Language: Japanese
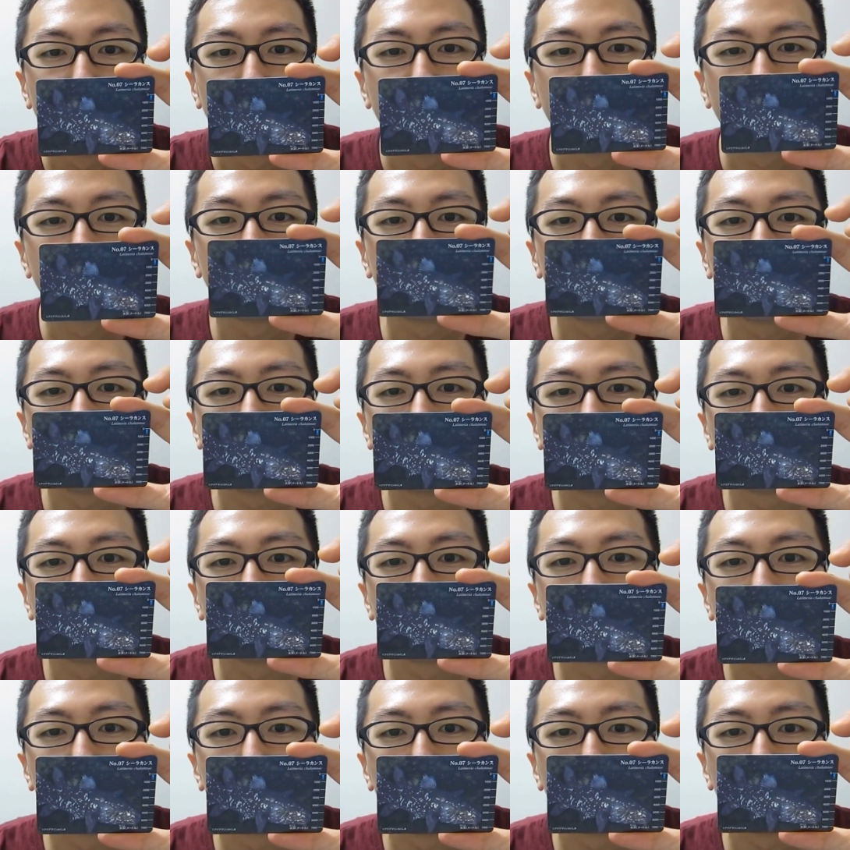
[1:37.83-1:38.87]
すでに
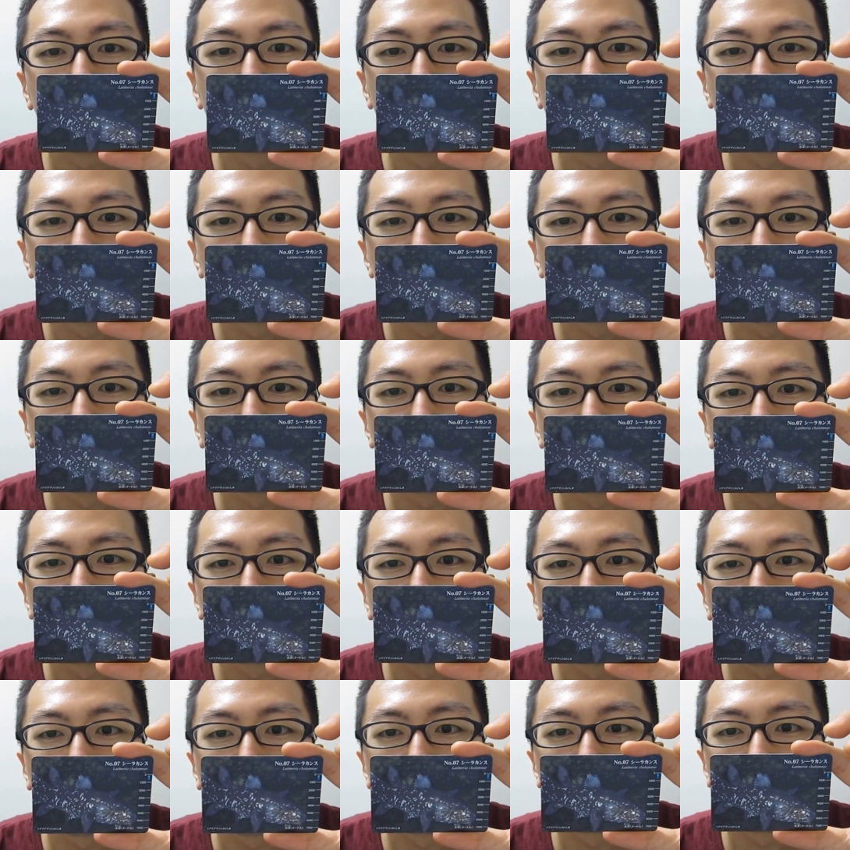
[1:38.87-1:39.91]
絶滅していると
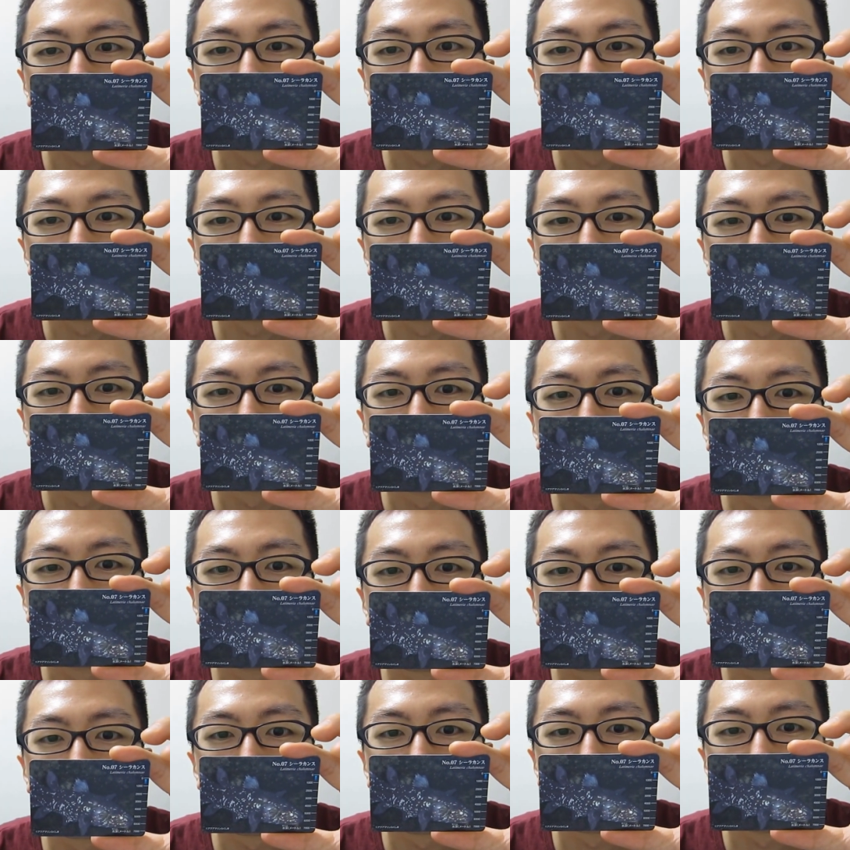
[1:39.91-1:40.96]
考えられてい
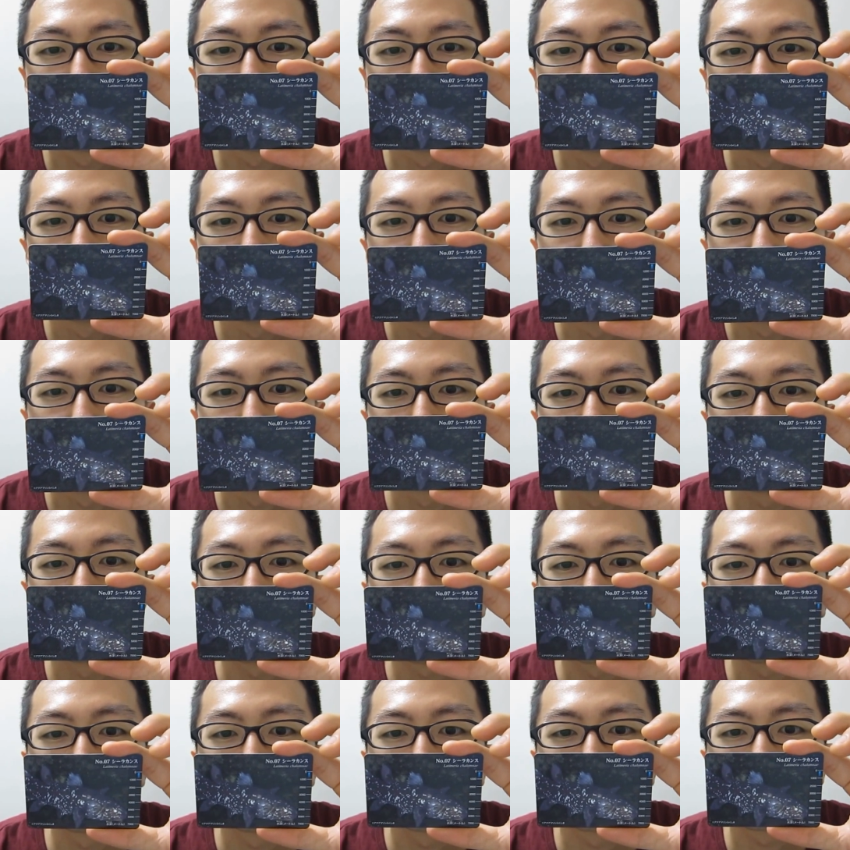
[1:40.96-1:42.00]
たが
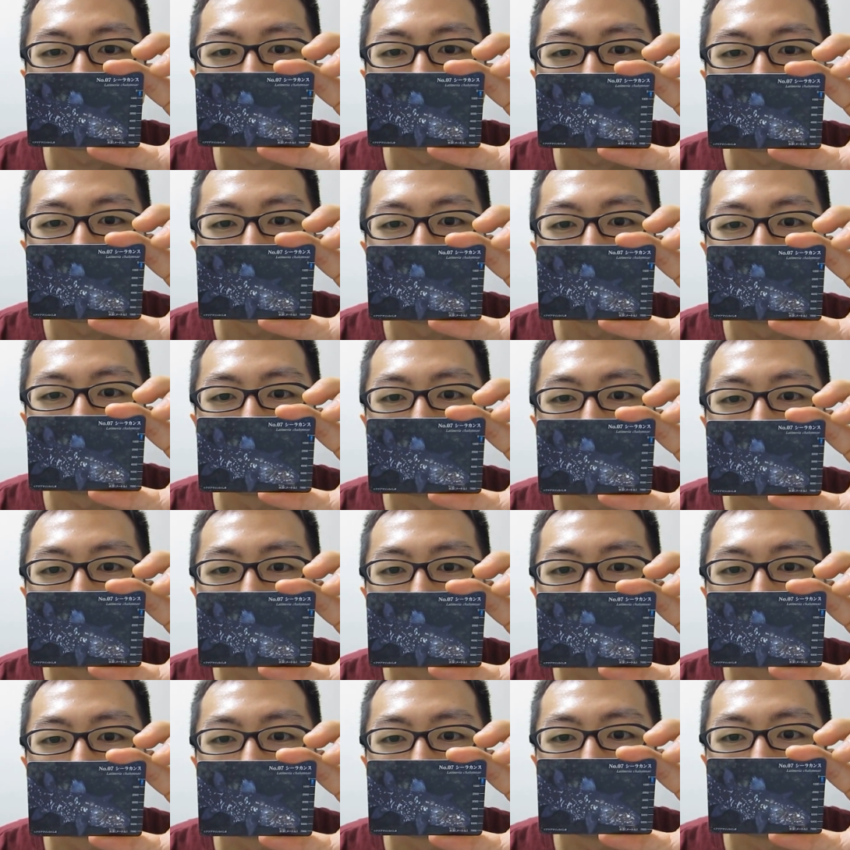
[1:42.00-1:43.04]

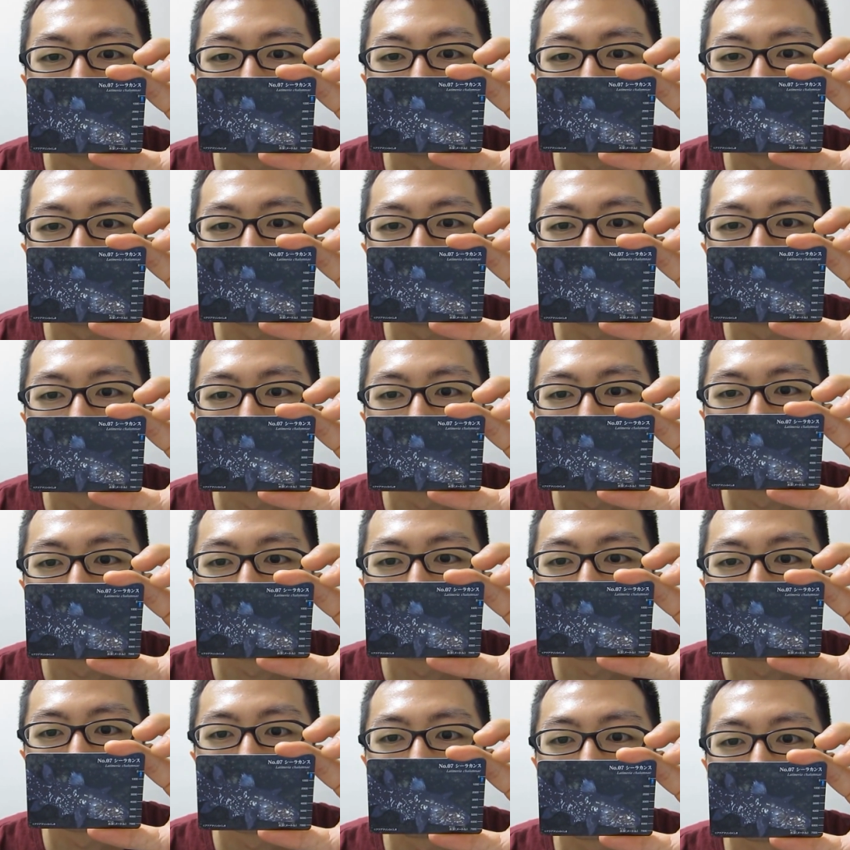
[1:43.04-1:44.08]
1938年に生きた状
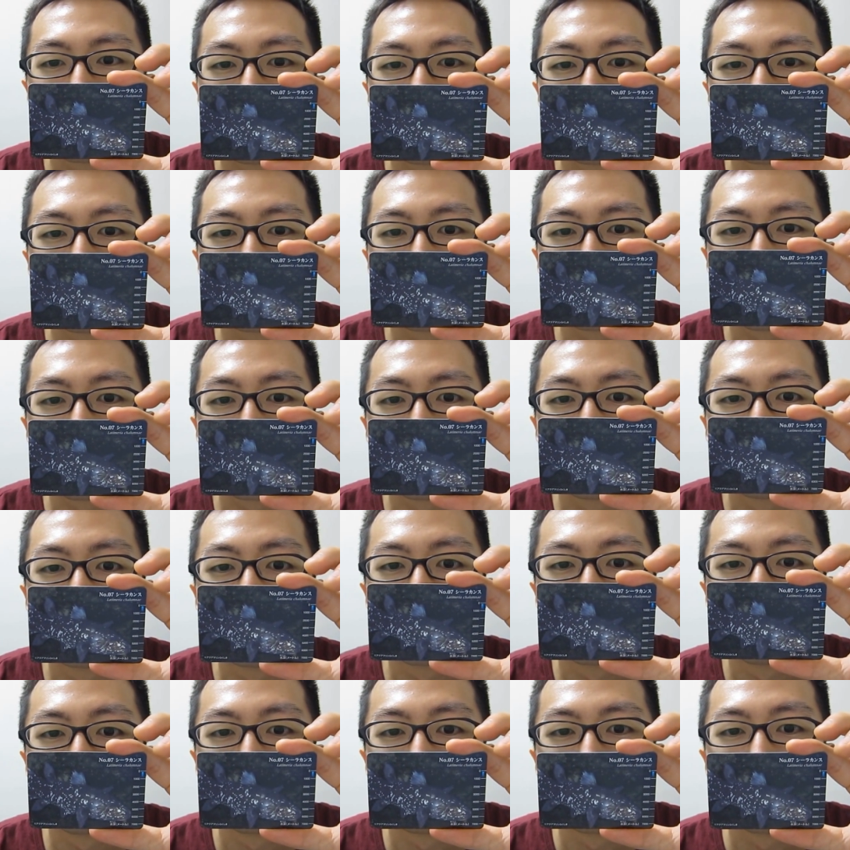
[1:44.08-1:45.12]
態で発見され
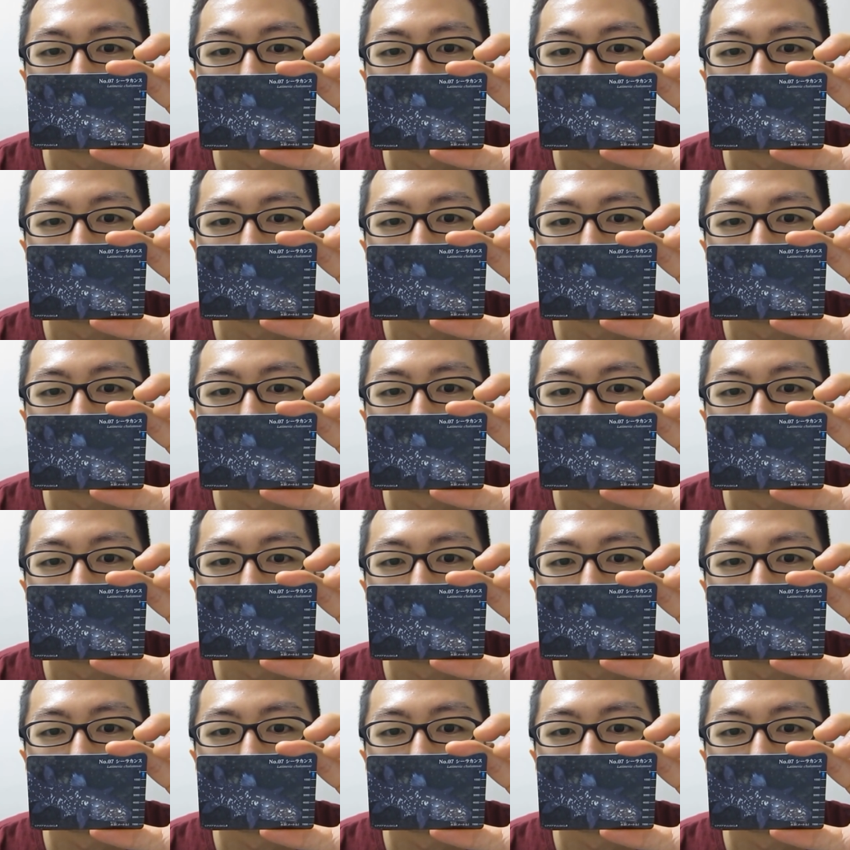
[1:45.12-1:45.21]
る